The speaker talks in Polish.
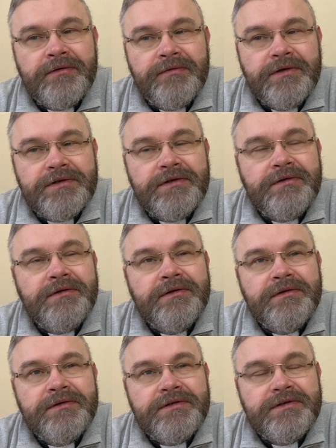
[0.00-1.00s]
to właśnie do
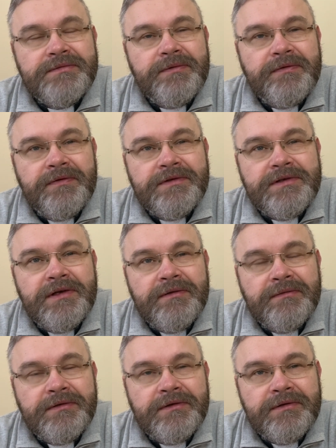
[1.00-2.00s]
tego się
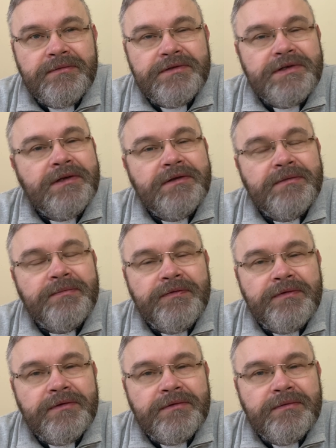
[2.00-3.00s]
sprowadzają, do nieustannych
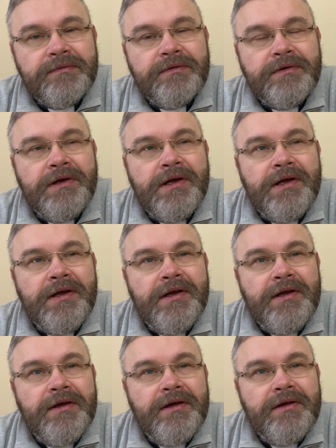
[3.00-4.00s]
powrotów.
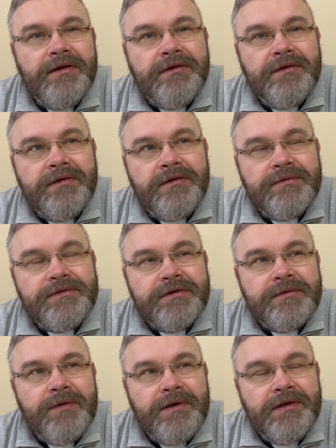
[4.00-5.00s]
E, no i tu się
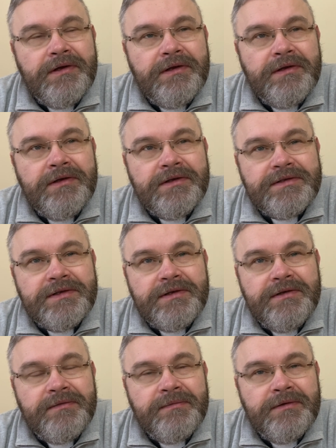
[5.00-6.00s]
kłania jedna z
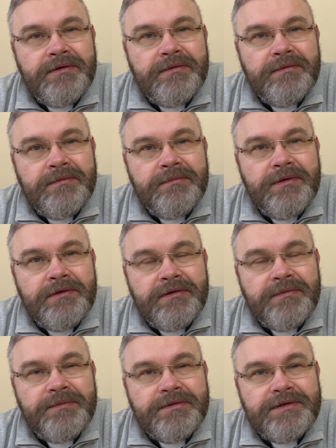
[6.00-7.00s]
takich moich
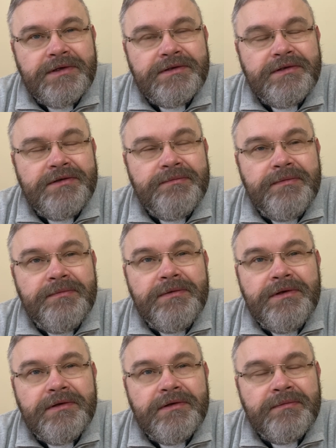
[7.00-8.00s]
ulubionych postaci
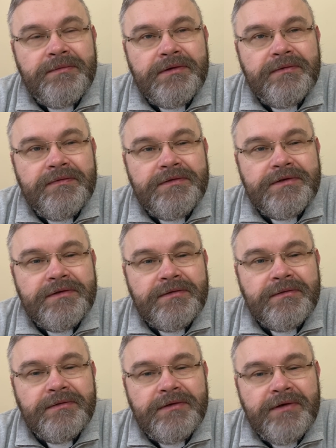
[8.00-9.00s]
biblijnych, mianowicie
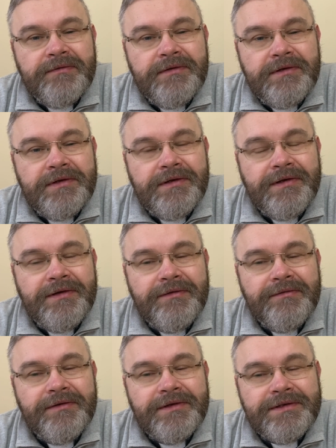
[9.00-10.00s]
król Dawid,
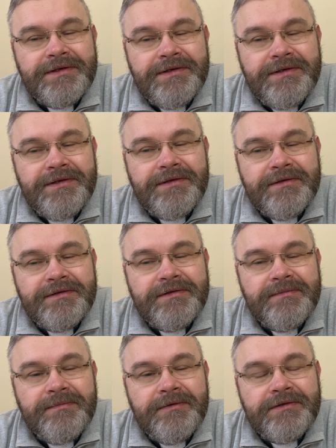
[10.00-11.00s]
właśnie i to,
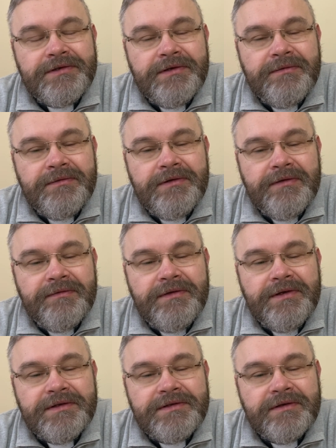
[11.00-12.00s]
czym Bóg się u
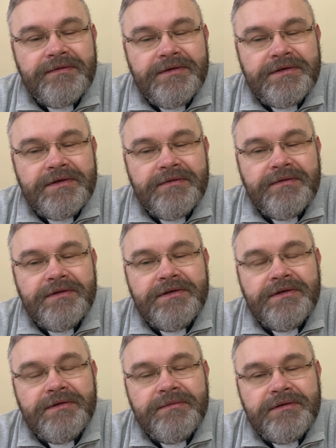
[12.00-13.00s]
Dawida zachwyca,
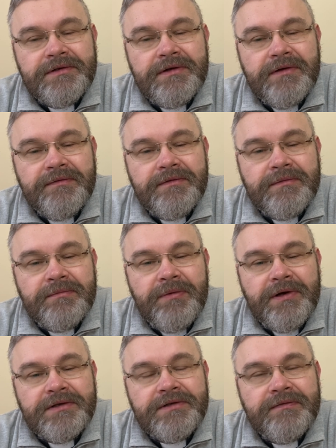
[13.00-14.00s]
właśnie tym, że Dawid
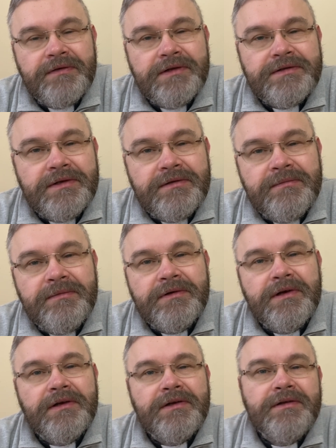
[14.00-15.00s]
uparcie wraca do
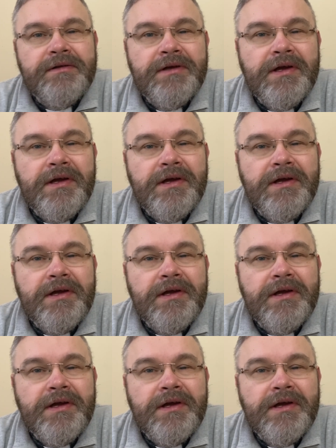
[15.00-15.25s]
Boga, kiedy,